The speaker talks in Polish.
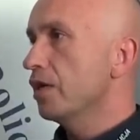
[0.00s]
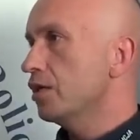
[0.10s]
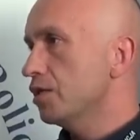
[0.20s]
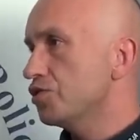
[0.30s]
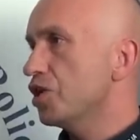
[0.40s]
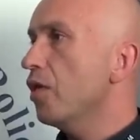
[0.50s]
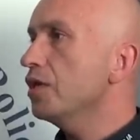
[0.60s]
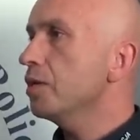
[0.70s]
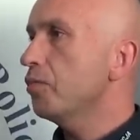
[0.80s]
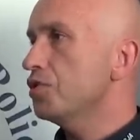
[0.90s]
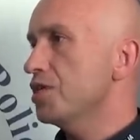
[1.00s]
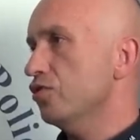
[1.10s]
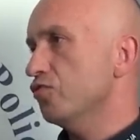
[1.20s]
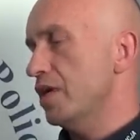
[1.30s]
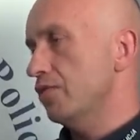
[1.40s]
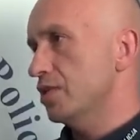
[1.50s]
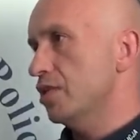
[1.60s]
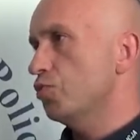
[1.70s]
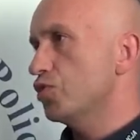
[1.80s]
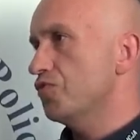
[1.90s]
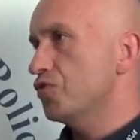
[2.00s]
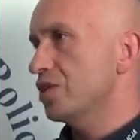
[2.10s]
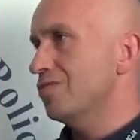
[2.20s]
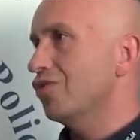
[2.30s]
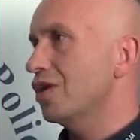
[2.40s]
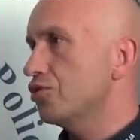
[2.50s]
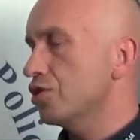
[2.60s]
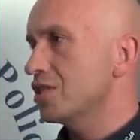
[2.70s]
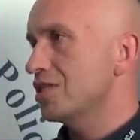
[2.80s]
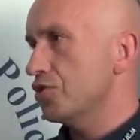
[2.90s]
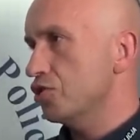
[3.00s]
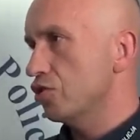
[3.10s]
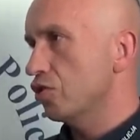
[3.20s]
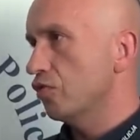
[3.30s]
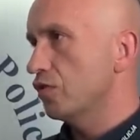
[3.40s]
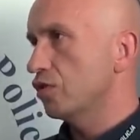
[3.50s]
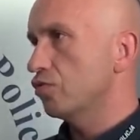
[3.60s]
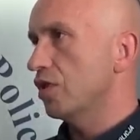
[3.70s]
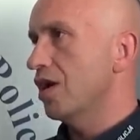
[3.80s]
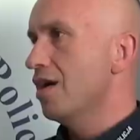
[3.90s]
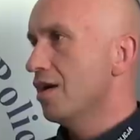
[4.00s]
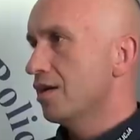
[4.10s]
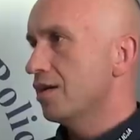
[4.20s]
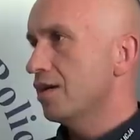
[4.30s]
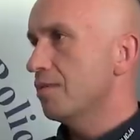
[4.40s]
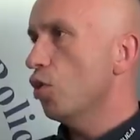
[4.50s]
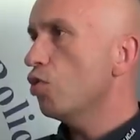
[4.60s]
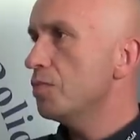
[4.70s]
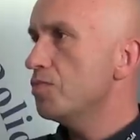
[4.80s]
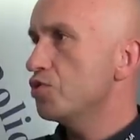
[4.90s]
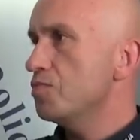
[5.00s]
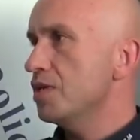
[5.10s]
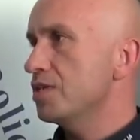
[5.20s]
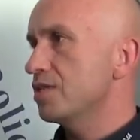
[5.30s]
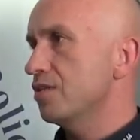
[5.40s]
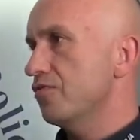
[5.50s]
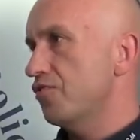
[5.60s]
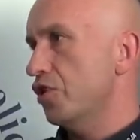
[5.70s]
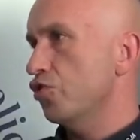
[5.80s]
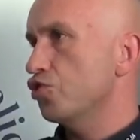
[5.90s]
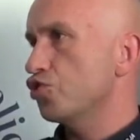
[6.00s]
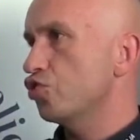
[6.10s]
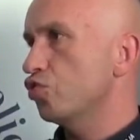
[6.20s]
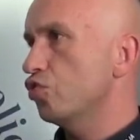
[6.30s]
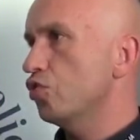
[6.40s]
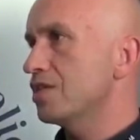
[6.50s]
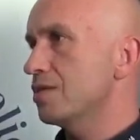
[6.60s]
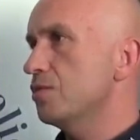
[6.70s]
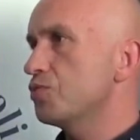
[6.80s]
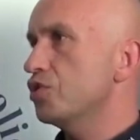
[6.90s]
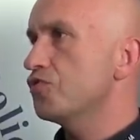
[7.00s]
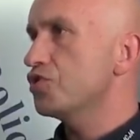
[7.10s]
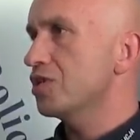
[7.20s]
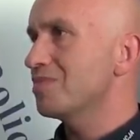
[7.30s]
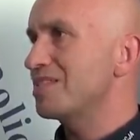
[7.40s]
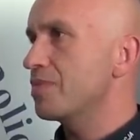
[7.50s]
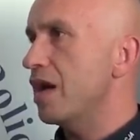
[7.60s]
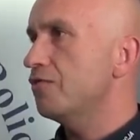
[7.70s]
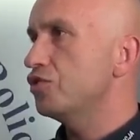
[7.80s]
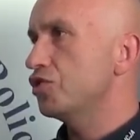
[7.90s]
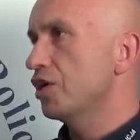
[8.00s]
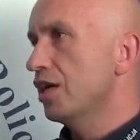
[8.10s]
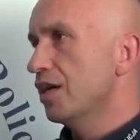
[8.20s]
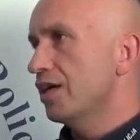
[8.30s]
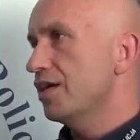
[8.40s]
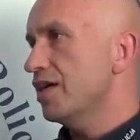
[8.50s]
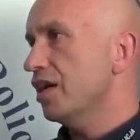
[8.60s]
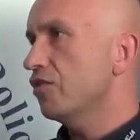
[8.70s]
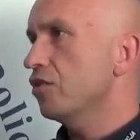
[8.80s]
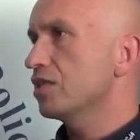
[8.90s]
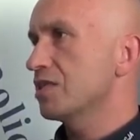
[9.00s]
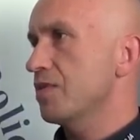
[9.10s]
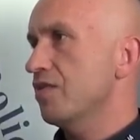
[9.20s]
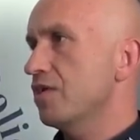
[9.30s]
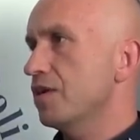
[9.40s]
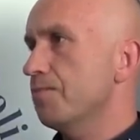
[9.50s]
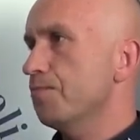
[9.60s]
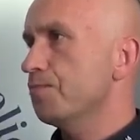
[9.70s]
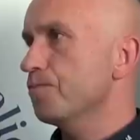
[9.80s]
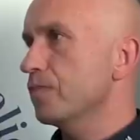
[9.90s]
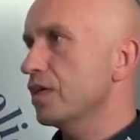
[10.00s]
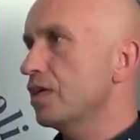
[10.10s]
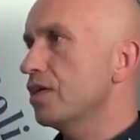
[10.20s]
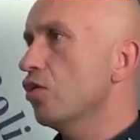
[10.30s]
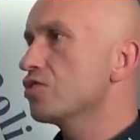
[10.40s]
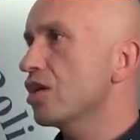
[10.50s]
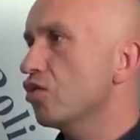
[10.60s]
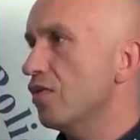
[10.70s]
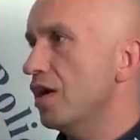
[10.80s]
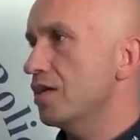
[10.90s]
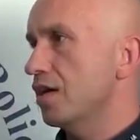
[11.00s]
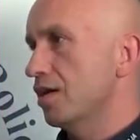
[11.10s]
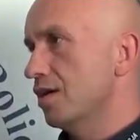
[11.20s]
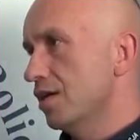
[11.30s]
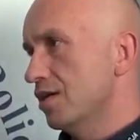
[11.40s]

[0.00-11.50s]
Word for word: E, działania policjantów mają na celu przede wszystkim ograniczenie zdarzeń drogowych, które e, mogłyby mieć miejsce w rejonie szkół. Chcemy przede wszystkim sprawdzić, jak wygląda sprawa mm, oznakowania